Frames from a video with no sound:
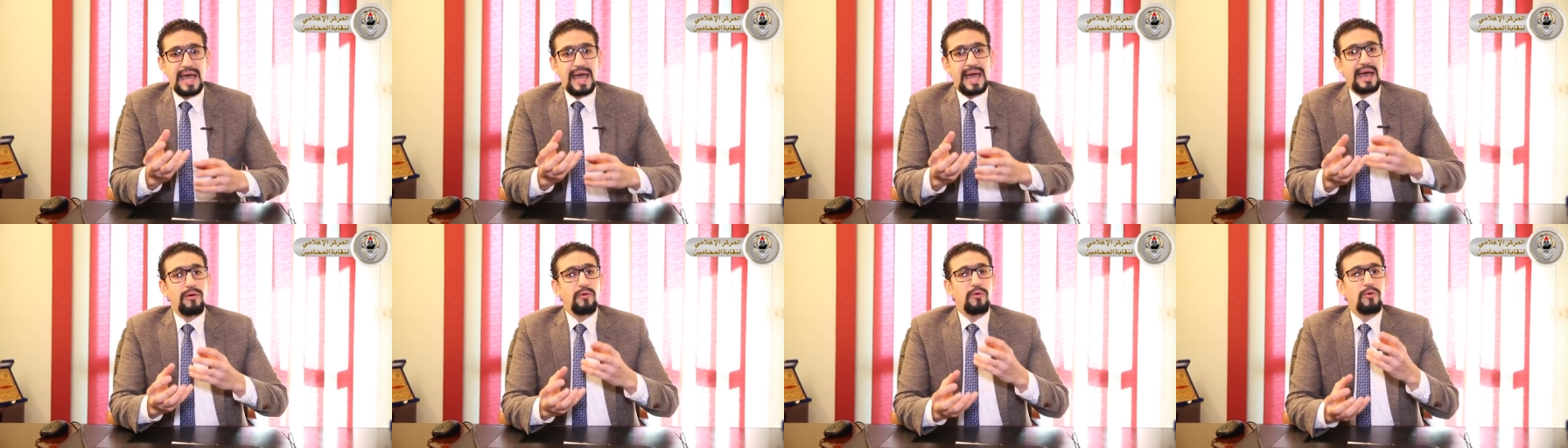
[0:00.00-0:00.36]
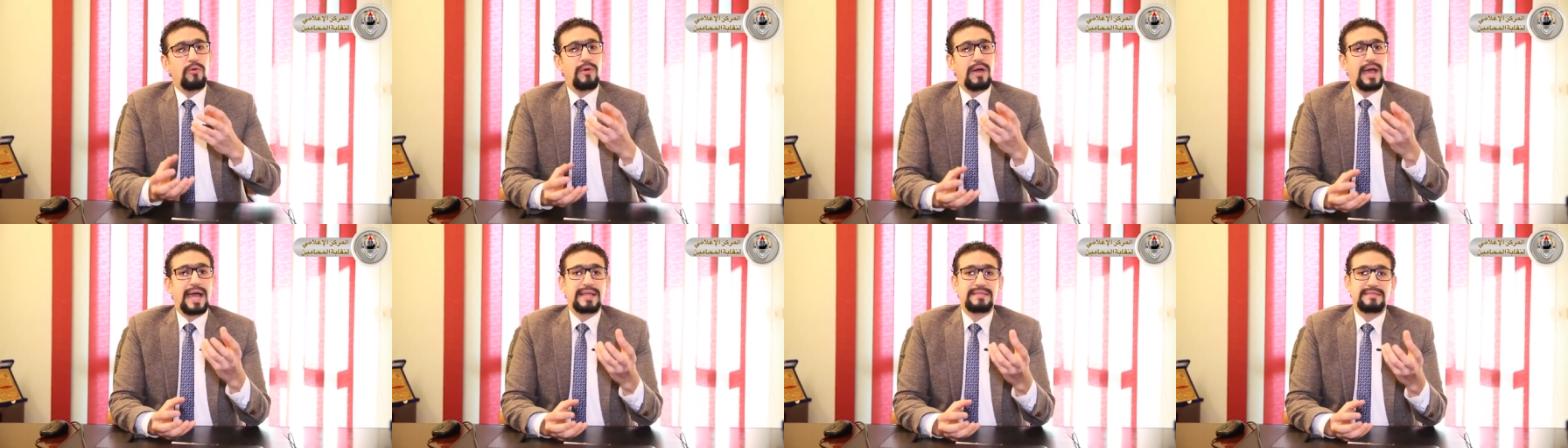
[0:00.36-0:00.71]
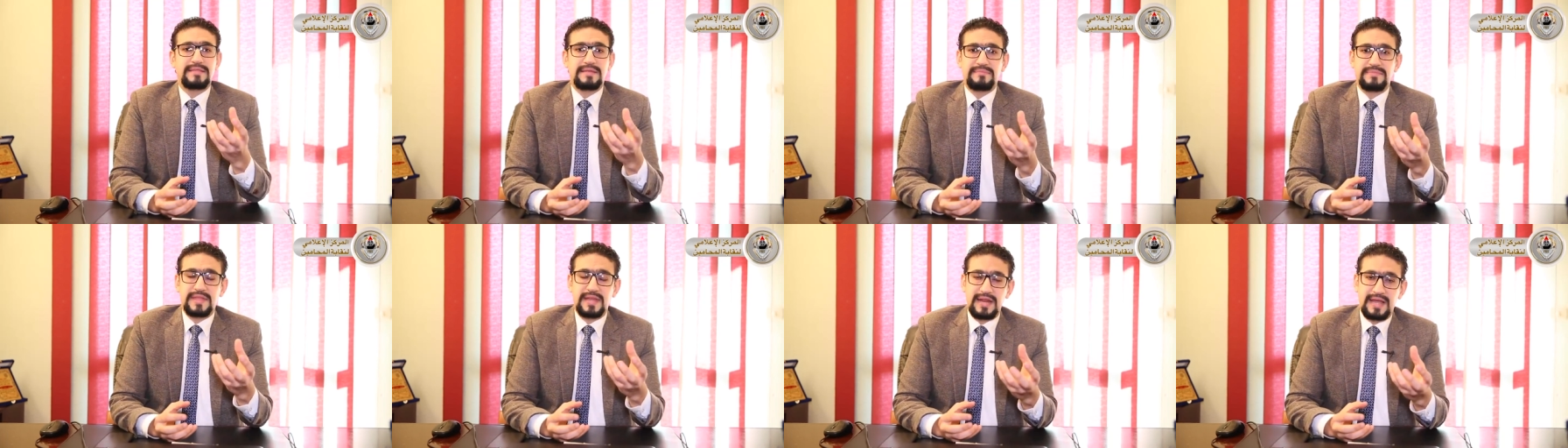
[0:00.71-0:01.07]
او
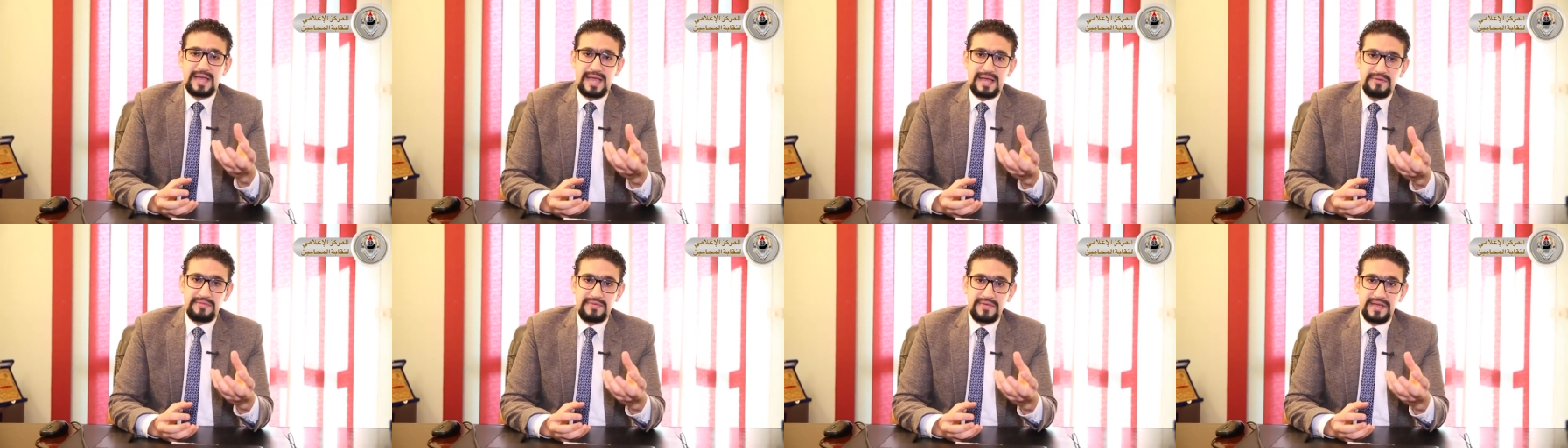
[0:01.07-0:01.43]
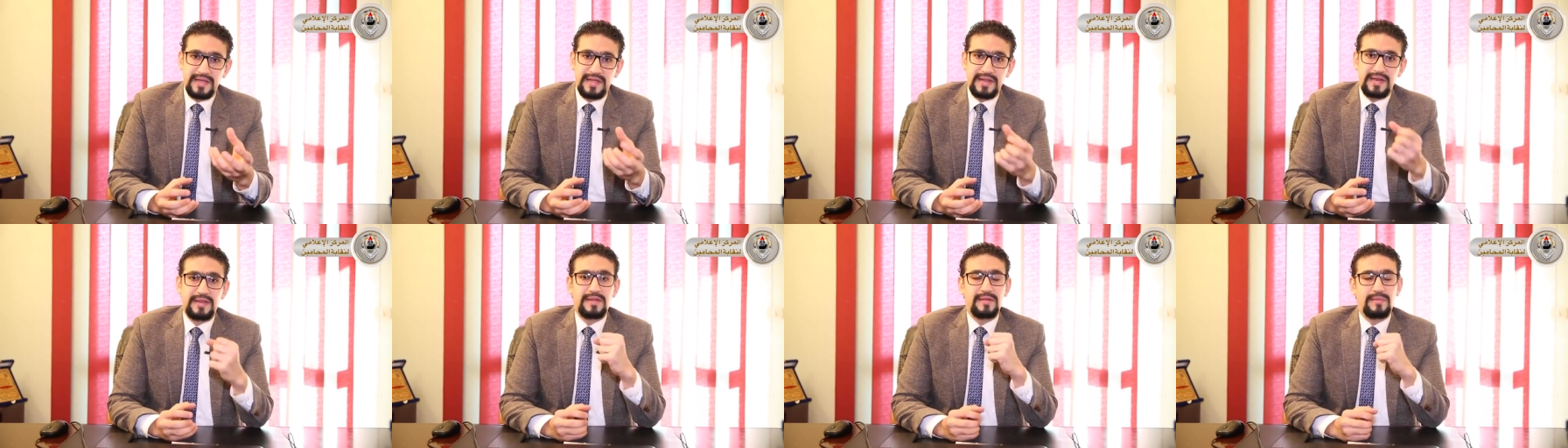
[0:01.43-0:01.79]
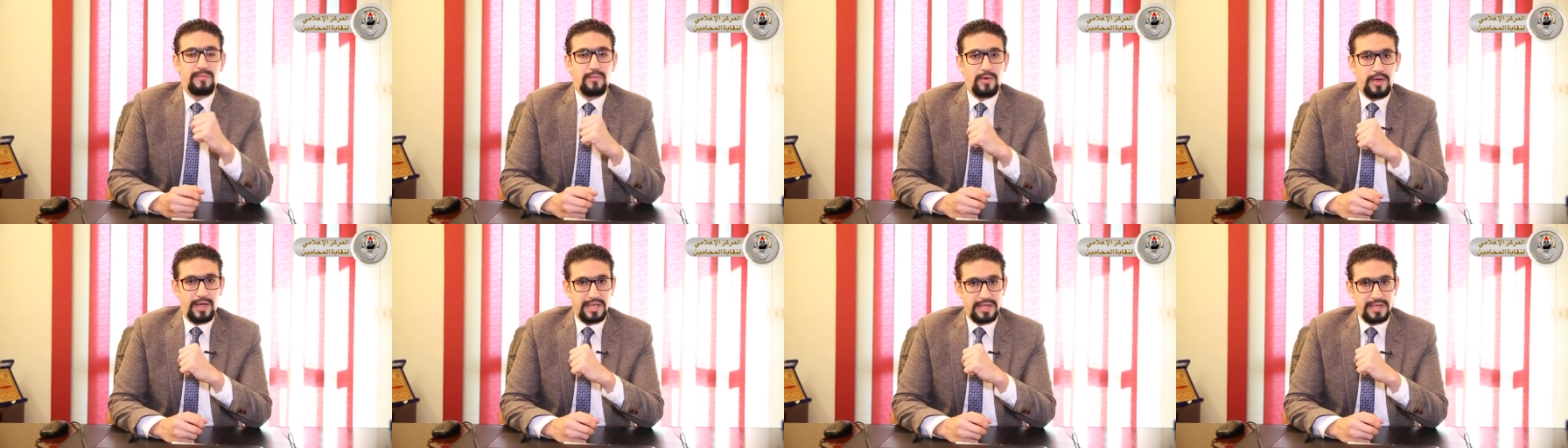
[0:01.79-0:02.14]
حد امتنع عن فعل
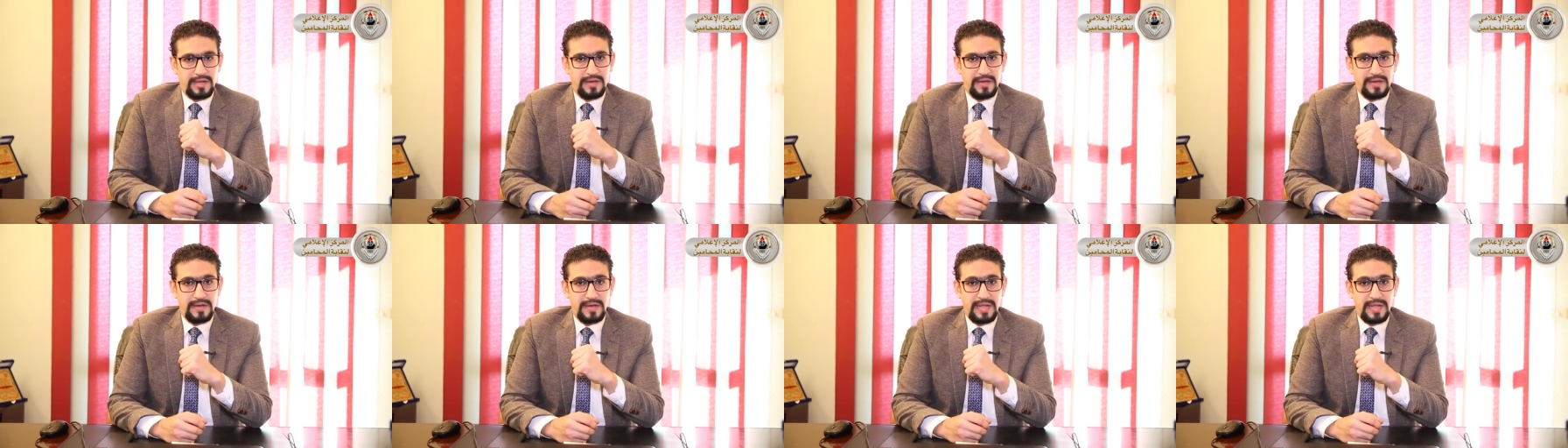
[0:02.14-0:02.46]
معين